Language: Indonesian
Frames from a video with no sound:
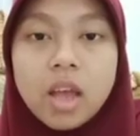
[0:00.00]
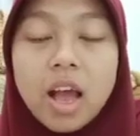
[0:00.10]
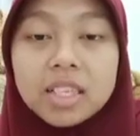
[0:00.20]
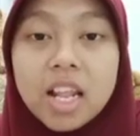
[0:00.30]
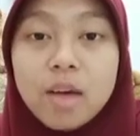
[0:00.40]

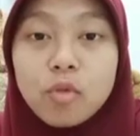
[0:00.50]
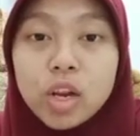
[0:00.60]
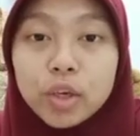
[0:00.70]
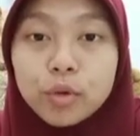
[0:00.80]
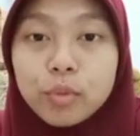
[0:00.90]

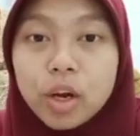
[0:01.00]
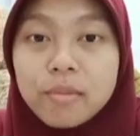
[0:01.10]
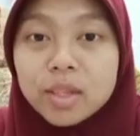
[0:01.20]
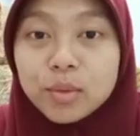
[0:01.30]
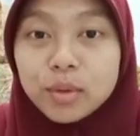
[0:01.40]
Assalamualaikum
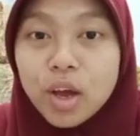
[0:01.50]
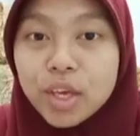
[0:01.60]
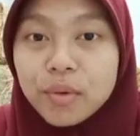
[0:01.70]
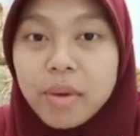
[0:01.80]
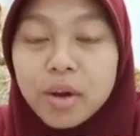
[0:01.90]

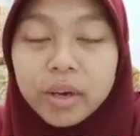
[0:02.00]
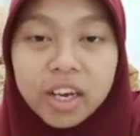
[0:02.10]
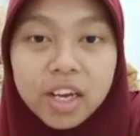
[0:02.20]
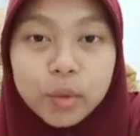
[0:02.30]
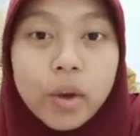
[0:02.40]
warahmatullahi
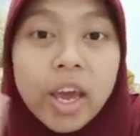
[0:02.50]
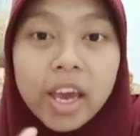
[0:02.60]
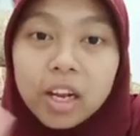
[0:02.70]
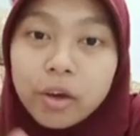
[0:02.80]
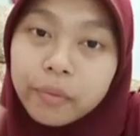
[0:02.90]
wabarakatuh
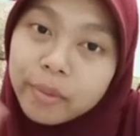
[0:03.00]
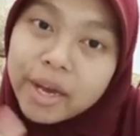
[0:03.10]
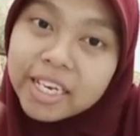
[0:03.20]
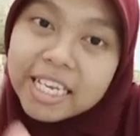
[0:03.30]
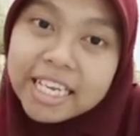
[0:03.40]
Hello
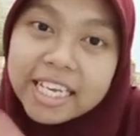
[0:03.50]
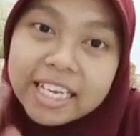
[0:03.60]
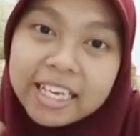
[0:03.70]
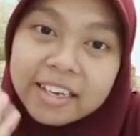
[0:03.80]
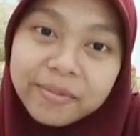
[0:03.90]

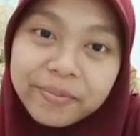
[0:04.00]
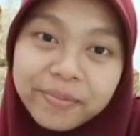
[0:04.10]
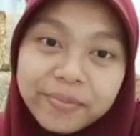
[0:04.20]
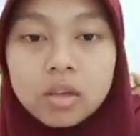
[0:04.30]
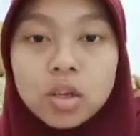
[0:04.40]
everybody
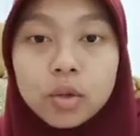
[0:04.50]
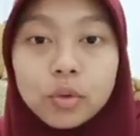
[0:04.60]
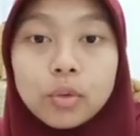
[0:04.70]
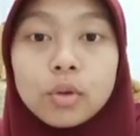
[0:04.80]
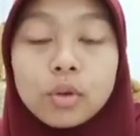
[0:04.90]

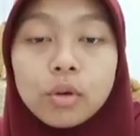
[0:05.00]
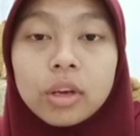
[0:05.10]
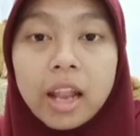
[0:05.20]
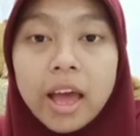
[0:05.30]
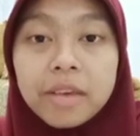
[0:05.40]
To look
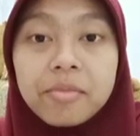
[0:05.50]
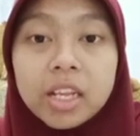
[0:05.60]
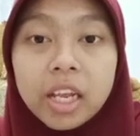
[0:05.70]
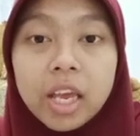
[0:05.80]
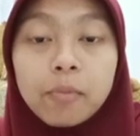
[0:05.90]
like
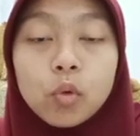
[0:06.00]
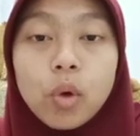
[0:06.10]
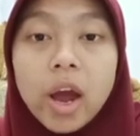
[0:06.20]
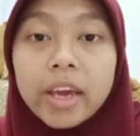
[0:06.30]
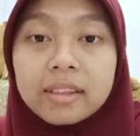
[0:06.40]
mirip To
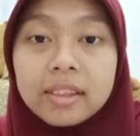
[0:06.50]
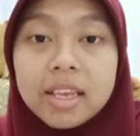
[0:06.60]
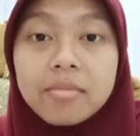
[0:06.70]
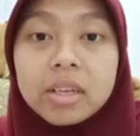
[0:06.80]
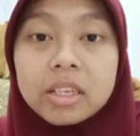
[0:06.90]
IT
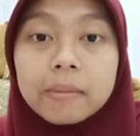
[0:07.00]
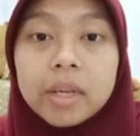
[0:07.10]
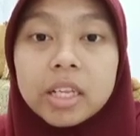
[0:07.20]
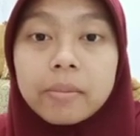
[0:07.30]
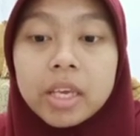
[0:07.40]

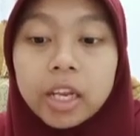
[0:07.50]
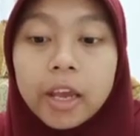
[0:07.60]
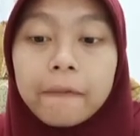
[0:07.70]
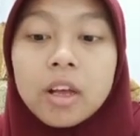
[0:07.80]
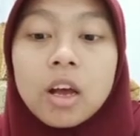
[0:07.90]
bener-bener
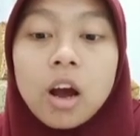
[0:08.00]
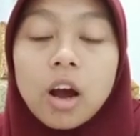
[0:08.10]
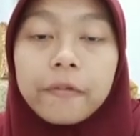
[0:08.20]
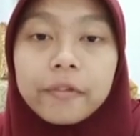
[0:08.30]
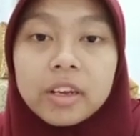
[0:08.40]
mirip
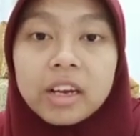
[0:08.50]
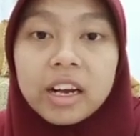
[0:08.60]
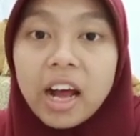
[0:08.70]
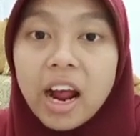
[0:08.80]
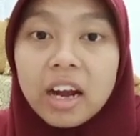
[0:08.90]
Of the
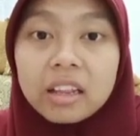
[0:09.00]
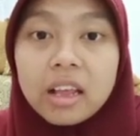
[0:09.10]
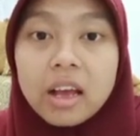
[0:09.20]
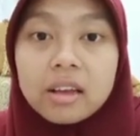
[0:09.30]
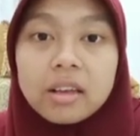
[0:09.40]
card
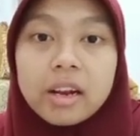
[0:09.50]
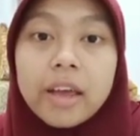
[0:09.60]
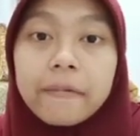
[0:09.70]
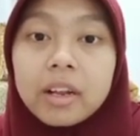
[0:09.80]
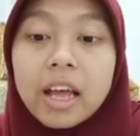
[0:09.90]

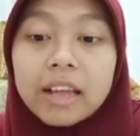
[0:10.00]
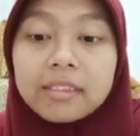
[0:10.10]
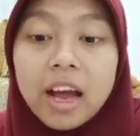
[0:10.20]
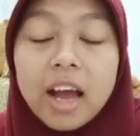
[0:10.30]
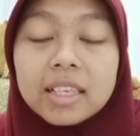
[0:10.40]
Level
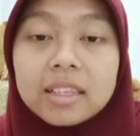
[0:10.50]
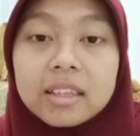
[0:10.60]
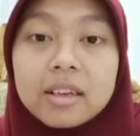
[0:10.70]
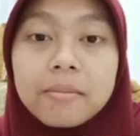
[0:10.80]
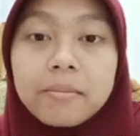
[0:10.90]
atas
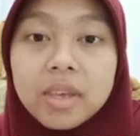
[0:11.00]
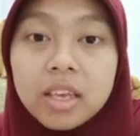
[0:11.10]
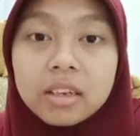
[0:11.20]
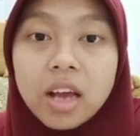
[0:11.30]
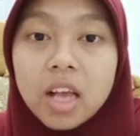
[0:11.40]
The
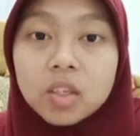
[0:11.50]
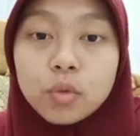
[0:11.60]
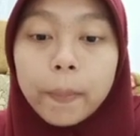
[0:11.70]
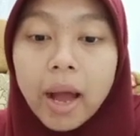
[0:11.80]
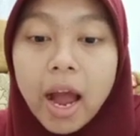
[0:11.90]
mean
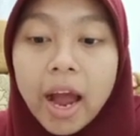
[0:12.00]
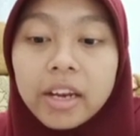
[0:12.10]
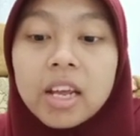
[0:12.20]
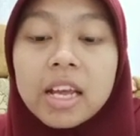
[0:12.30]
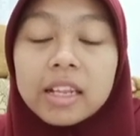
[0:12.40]
Asupan
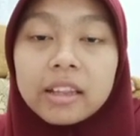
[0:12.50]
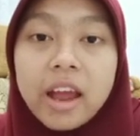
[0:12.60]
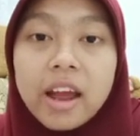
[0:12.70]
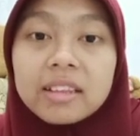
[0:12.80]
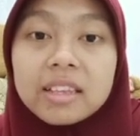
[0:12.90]

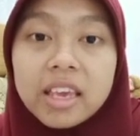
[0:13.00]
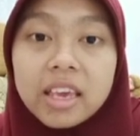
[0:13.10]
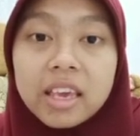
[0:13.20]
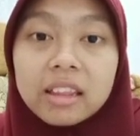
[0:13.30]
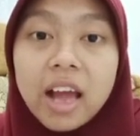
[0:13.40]
That's
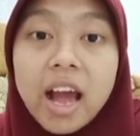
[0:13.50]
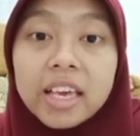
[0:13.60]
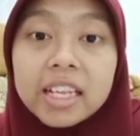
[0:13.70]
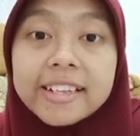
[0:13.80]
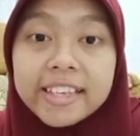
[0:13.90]
it
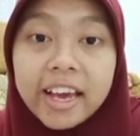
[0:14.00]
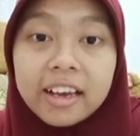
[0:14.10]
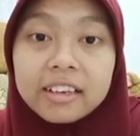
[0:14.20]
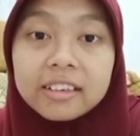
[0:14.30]
Akhirnya